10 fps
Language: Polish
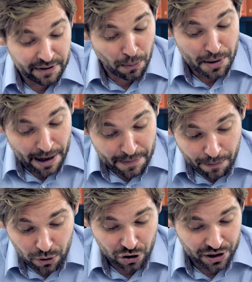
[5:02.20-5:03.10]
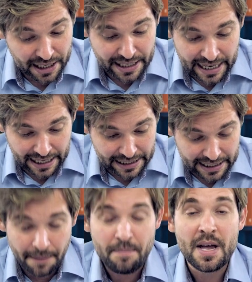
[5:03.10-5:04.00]
jak wspomniałem na początek, na
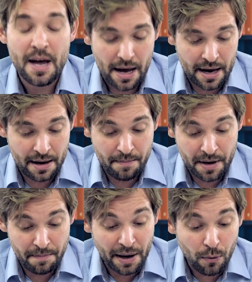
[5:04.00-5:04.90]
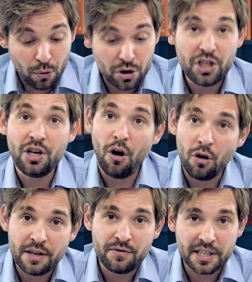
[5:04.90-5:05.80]
granicę Białorusi.
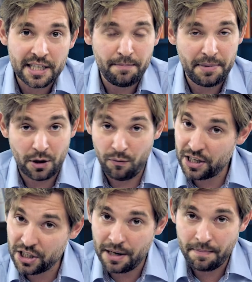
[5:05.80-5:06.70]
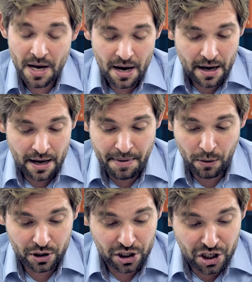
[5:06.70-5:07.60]
O tym wszystkim pisał właśnie e,
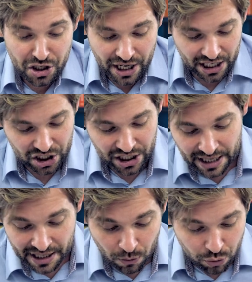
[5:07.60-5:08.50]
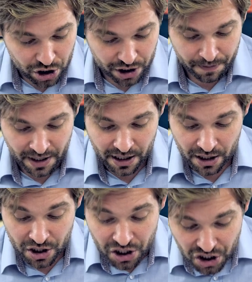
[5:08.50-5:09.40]
białoruski dziennikarz Tadeusz
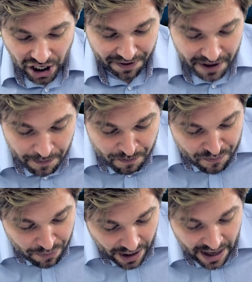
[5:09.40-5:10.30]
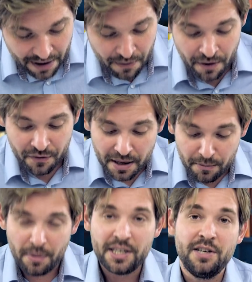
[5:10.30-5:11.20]
Giczan. E, w tym
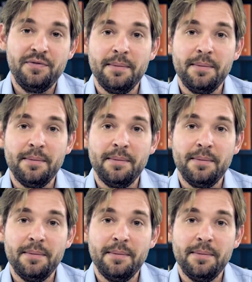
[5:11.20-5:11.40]
momencie